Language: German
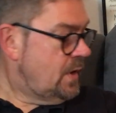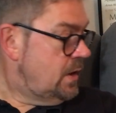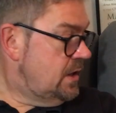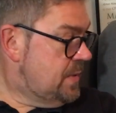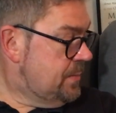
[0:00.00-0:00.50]

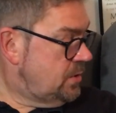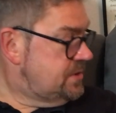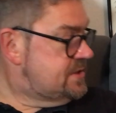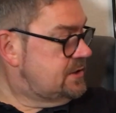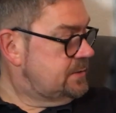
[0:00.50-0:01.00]
Ich bin mir noch
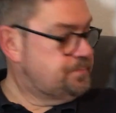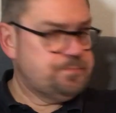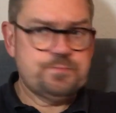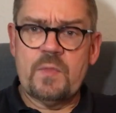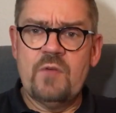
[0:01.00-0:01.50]
nicht sicher,
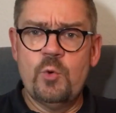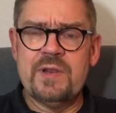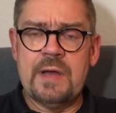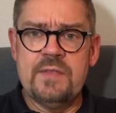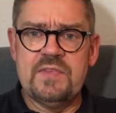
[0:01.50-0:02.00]
wo ich
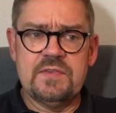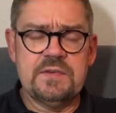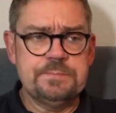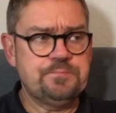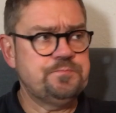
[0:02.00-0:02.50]
ihn
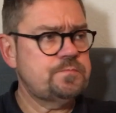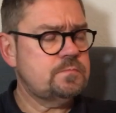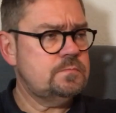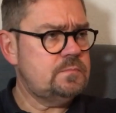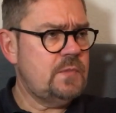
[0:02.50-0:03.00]
einsetze,
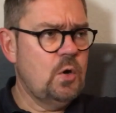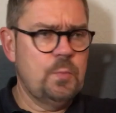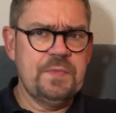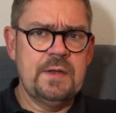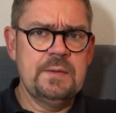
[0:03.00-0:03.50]

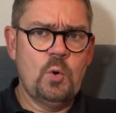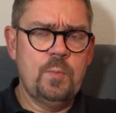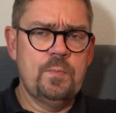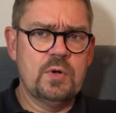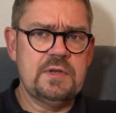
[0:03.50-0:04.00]
ob der in einem
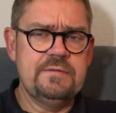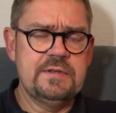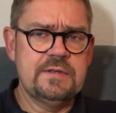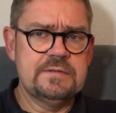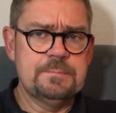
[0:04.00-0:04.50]
Open Bot
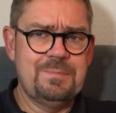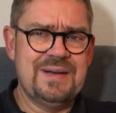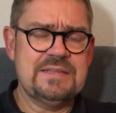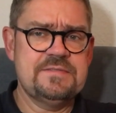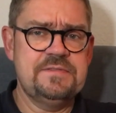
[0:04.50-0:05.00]
liegenden
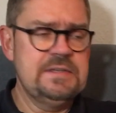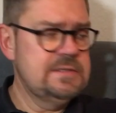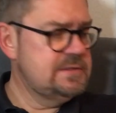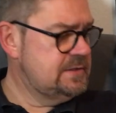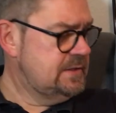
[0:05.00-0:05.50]
Platz
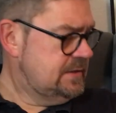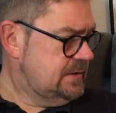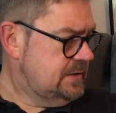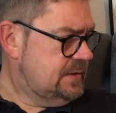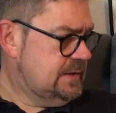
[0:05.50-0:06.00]
findet.
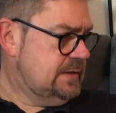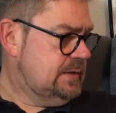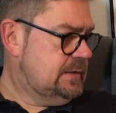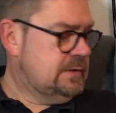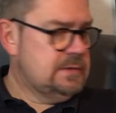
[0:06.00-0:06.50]

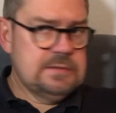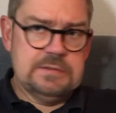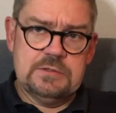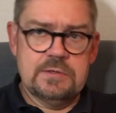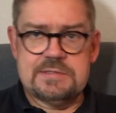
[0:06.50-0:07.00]
Äh,
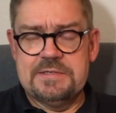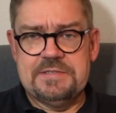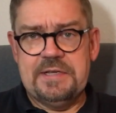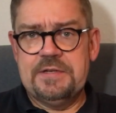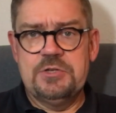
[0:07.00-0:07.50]

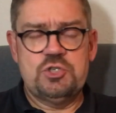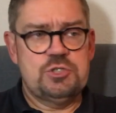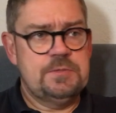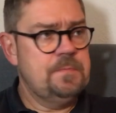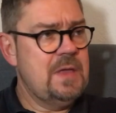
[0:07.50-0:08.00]

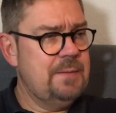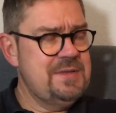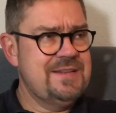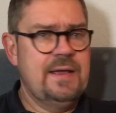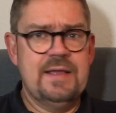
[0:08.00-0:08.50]
kostentechnisch habe
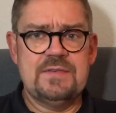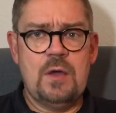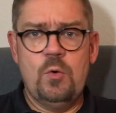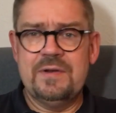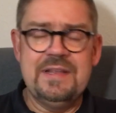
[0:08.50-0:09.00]
ich da jetzt
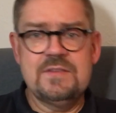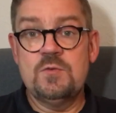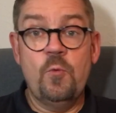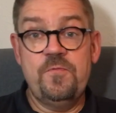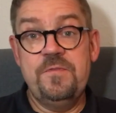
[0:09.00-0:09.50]
auch nicht
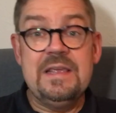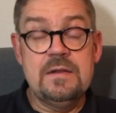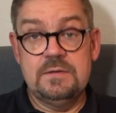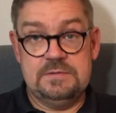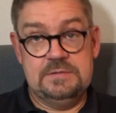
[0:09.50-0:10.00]
so
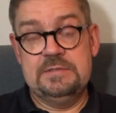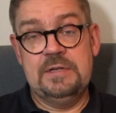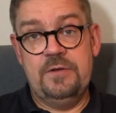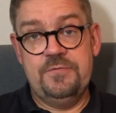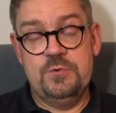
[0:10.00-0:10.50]
viele,
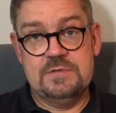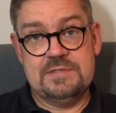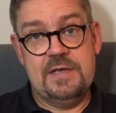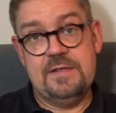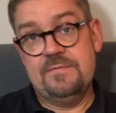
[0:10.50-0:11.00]
in
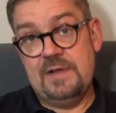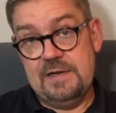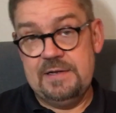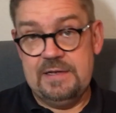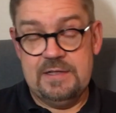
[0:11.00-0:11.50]
Anführungszeichen, weil
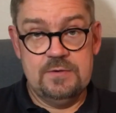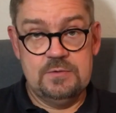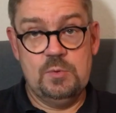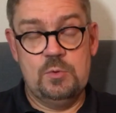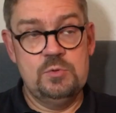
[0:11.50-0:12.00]
die liegen
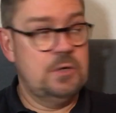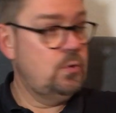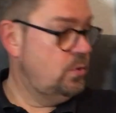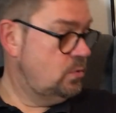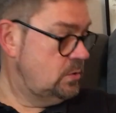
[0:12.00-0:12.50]
über 100
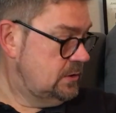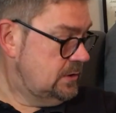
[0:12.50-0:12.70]
Euro.